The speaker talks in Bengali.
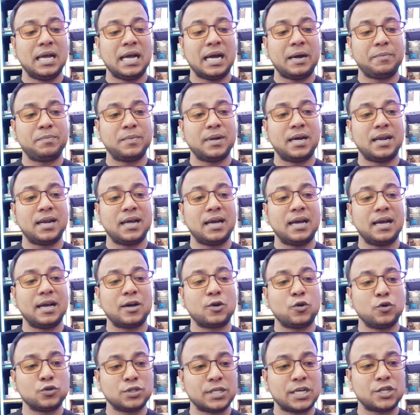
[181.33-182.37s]
আপনার
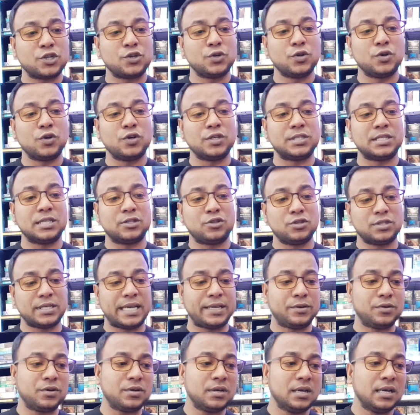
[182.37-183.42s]
খোঁজা শুরু হয়েছে তো
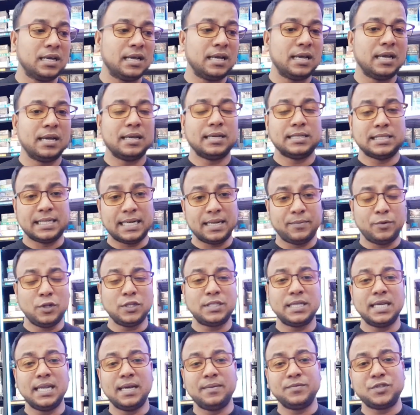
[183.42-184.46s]
যাই হোক যেটা
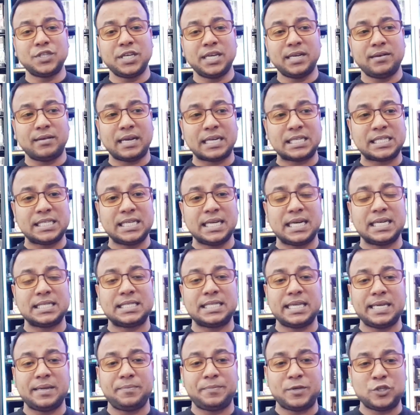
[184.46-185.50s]
বলছিলাম যে রাশিয়ার
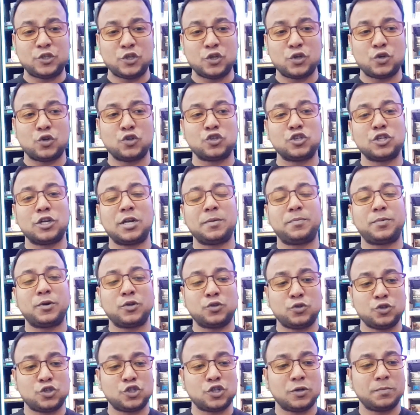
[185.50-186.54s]
যে বিজয় ঘোষণার পর
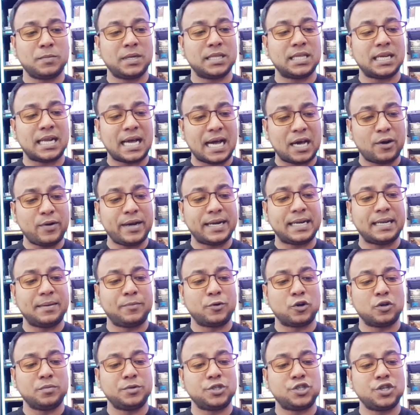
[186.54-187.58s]
দুঃসংবাদের আরও একটা
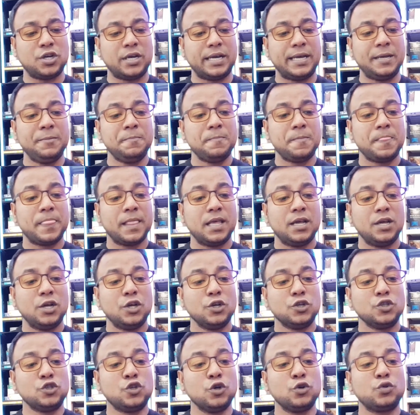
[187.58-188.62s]
বড় বিষয়
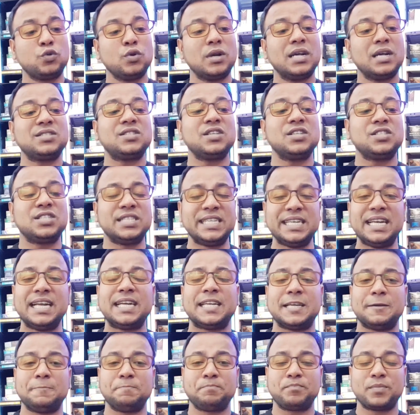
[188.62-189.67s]
যুক্তরাষ্ট্রের
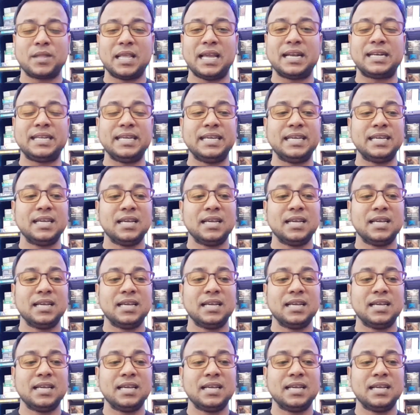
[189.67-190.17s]
সিনেটে একটি